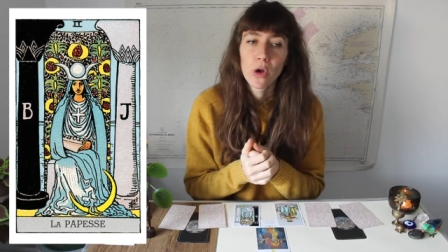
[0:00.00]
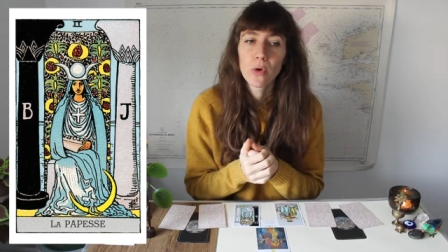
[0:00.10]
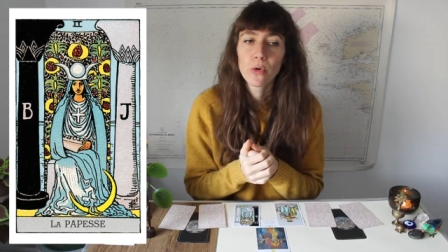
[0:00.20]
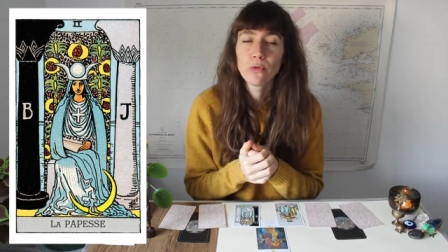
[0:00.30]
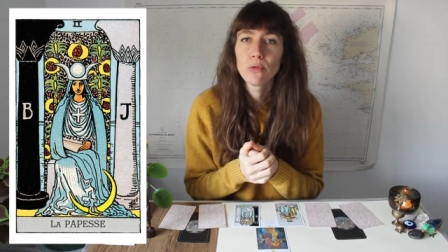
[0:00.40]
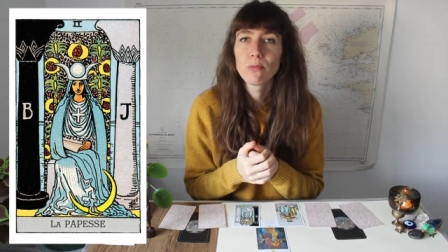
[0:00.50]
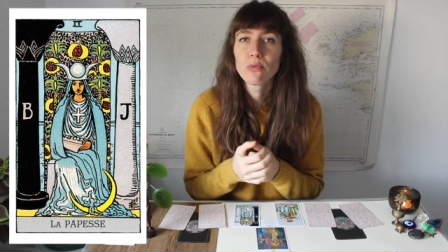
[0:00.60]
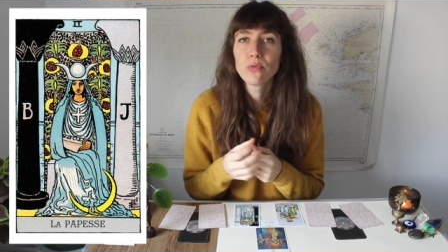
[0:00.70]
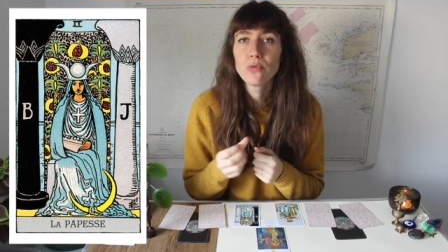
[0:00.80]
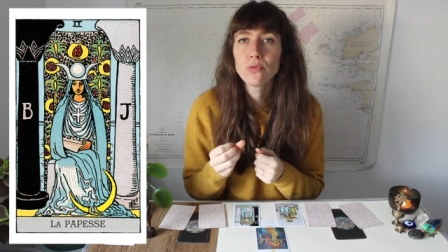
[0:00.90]
euh, de
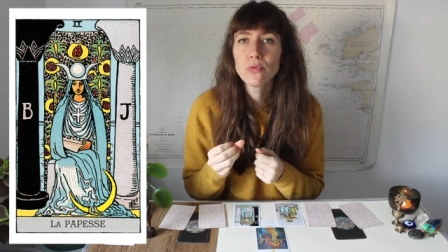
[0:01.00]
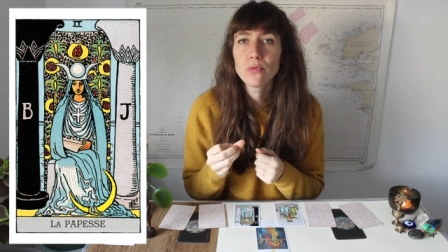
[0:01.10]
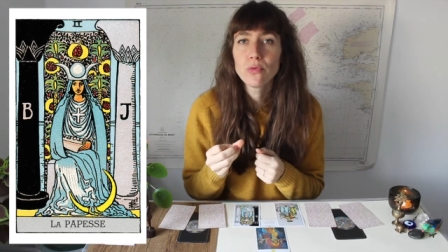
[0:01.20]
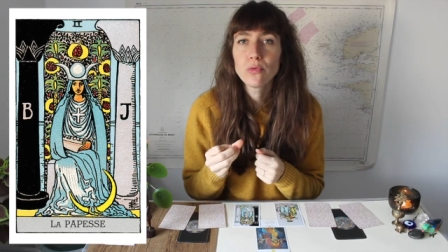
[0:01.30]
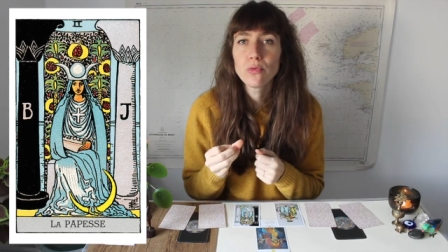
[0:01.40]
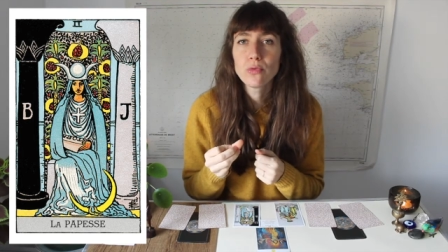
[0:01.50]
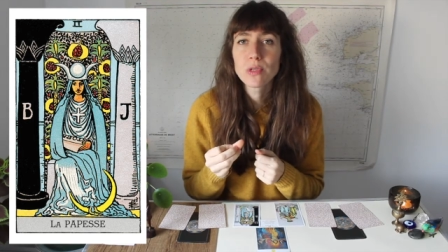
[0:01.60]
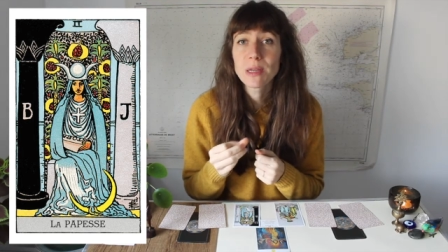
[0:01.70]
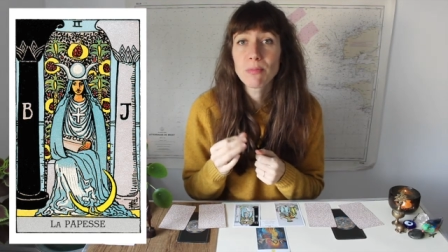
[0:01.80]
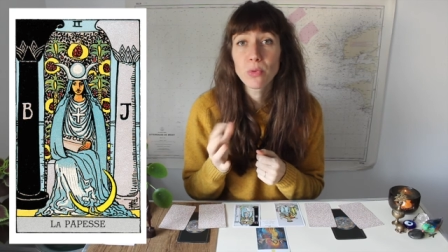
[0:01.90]

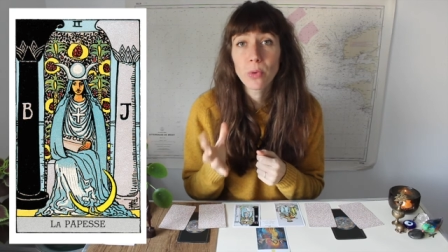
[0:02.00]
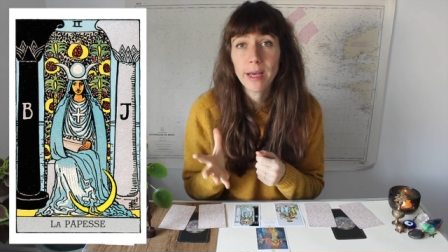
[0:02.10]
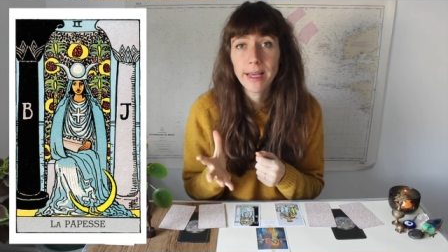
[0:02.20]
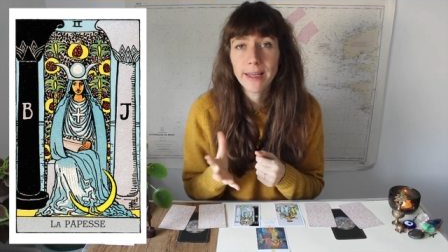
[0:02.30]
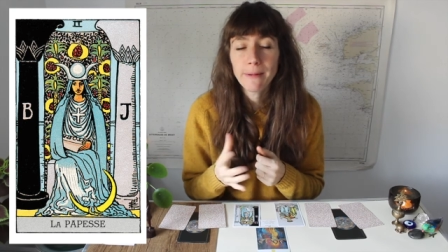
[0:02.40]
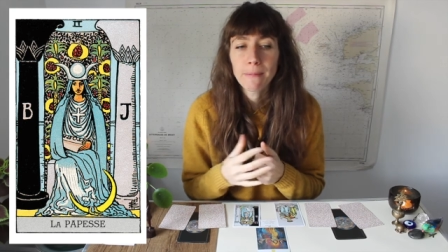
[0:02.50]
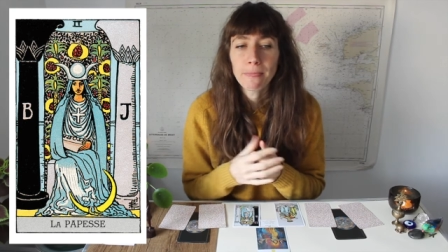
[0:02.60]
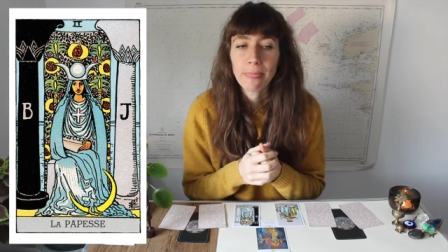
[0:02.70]
plus épuré,